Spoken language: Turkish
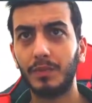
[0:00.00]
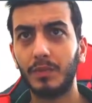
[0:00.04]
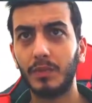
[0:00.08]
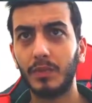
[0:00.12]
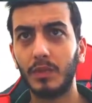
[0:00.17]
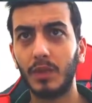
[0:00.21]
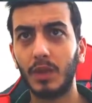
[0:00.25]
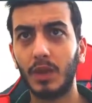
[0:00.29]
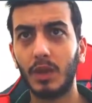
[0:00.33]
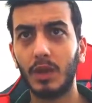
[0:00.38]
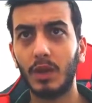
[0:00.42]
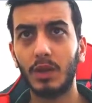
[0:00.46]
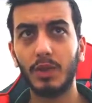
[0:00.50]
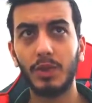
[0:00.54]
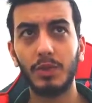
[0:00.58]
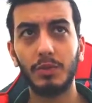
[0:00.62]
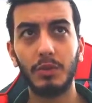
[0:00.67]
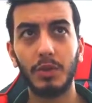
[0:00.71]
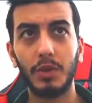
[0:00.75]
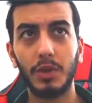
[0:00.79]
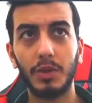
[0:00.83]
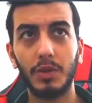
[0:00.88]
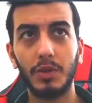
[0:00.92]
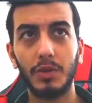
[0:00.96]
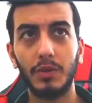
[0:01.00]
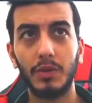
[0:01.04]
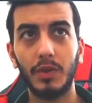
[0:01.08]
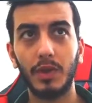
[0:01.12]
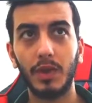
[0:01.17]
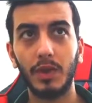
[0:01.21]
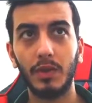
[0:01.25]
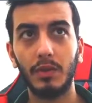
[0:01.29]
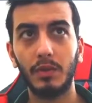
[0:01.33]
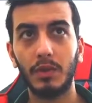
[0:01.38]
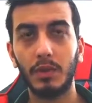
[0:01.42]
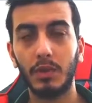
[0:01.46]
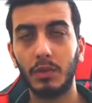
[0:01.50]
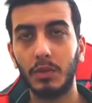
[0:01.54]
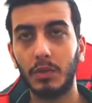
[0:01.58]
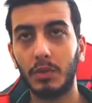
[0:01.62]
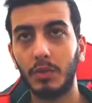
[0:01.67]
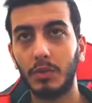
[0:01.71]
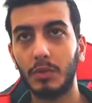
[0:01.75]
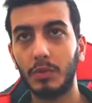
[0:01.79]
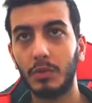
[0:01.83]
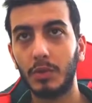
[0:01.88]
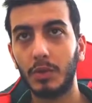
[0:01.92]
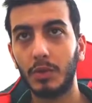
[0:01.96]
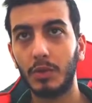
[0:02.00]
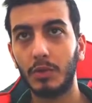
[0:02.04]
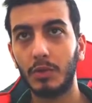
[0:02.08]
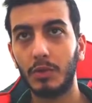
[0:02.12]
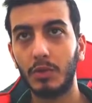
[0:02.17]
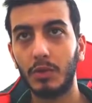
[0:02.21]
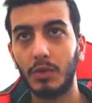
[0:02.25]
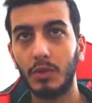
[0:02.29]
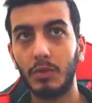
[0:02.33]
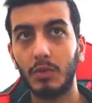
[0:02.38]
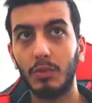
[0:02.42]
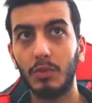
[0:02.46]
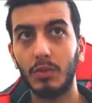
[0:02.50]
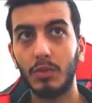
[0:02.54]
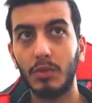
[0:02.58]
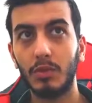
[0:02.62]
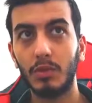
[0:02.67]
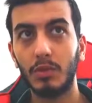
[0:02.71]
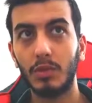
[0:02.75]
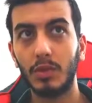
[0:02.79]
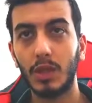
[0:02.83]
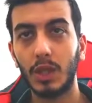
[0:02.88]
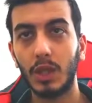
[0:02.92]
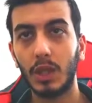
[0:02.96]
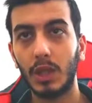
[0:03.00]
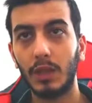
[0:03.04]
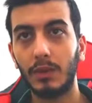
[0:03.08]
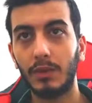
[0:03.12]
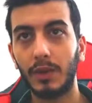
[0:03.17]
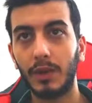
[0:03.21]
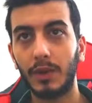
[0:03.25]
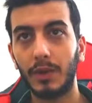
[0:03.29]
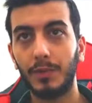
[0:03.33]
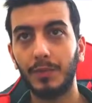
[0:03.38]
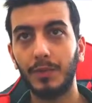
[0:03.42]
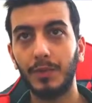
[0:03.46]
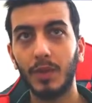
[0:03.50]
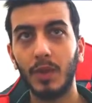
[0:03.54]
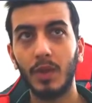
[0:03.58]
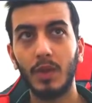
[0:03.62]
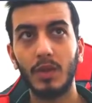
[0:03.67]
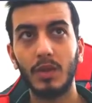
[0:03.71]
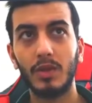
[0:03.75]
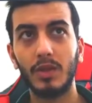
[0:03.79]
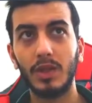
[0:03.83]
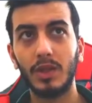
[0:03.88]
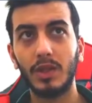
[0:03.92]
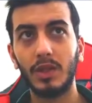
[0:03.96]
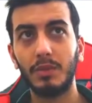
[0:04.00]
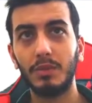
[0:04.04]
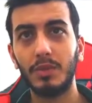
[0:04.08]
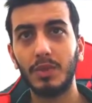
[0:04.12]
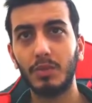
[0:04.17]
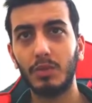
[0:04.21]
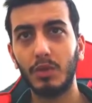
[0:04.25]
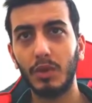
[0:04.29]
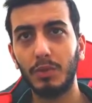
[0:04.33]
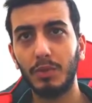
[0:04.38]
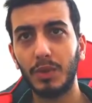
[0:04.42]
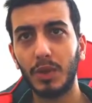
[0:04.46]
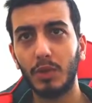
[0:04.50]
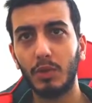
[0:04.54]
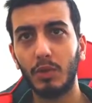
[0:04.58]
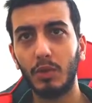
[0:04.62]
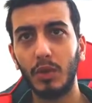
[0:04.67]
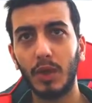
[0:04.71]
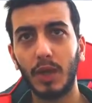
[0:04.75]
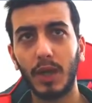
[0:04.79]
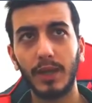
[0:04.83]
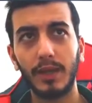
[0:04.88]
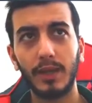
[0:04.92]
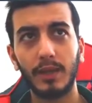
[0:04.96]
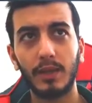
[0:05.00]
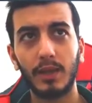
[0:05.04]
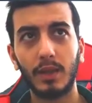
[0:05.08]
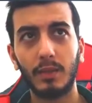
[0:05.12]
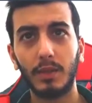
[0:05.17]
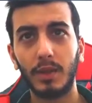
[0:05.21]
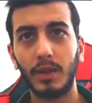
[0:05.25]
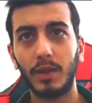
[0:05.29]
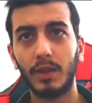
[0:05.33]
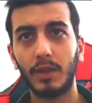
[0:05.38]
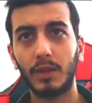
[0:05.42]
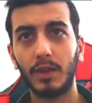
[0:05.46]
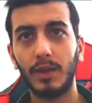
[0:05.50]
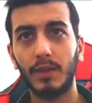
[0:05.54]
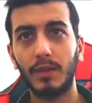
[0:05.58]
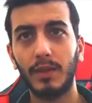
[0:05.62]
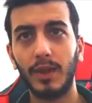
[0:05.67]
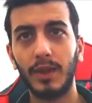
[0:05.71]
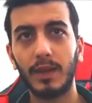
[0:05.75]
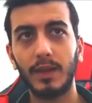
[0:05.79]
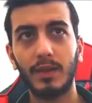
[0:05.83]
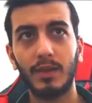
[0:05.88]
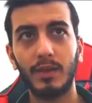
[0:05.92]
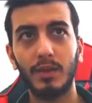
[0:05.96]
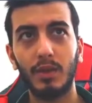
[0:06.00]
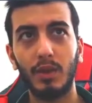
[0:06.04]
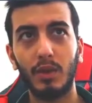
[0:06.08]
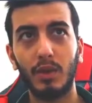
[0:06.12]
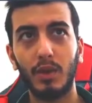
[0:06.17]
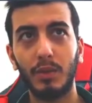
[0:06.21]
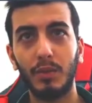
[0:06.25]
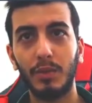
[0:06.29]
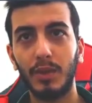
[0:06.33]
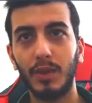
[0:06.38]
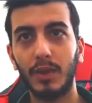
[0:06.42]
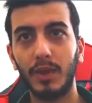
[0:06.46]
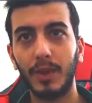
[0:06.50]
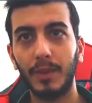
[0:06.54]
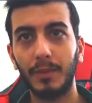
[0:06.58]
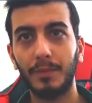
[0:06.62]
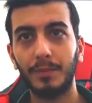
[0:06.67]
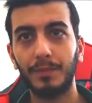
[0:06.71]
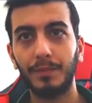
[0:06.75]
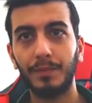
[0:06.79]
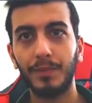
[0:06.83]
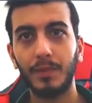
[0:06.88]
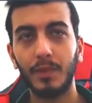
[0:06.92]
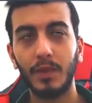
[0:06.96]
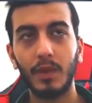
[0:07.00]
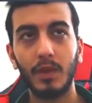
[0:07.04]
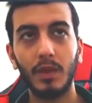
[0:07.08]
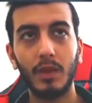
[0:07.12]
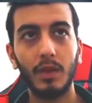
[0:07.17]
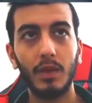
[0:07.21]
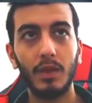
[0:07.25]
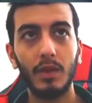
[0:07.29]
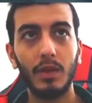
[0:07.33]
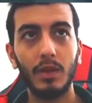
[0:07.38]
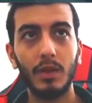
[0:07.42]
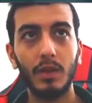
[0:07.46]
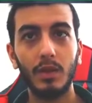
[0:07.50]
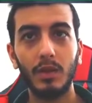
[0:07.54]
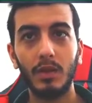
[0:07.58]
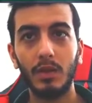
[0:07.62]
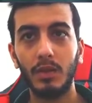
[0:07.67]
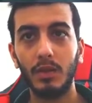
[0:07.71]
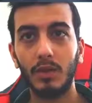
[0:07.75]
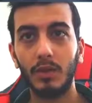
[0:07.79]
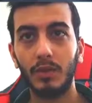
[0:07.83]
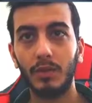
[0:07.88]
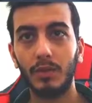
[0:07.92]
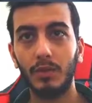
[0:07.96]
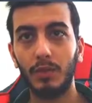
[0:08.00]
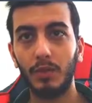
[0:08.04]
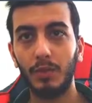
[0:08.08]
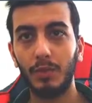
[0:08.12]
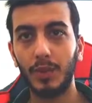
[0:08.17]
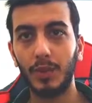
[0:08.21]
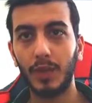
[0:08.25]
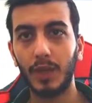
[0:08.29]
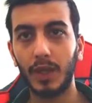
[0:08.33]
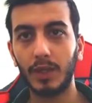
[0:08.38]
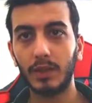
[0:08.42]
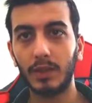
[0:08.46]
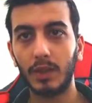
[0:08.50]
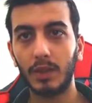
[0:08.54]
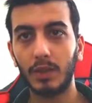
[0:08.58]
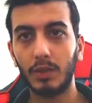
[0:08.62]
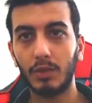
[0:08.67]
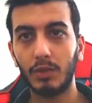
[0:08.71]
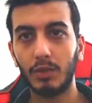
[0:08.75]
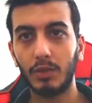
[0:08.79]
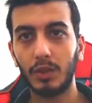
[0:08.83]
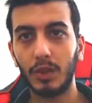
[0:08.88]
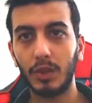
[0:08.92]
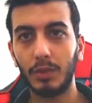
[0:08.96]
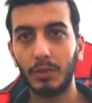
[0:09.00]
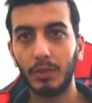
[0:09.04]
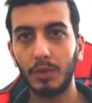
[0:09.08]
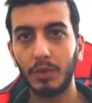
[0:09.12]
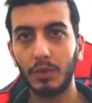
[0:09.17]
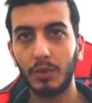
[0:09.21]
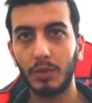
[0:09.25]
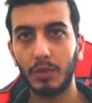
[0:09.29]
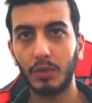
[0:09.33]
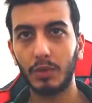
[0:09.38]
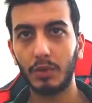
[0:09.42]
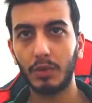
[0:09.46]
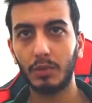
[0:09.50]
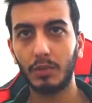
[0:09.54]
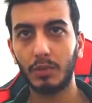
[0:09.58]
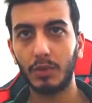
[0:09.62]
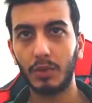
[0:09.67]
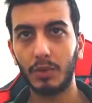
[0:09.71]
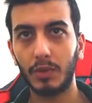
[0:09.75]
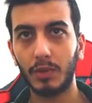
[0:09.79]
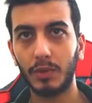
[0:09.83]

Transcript: Tankçı mankçı falan var. 9500'lük bir şeyler var. Zaten biz bunu bir ton kaynakta maynakta verdik döneminde. Full piyadeden oluşan bir ordu yok mu?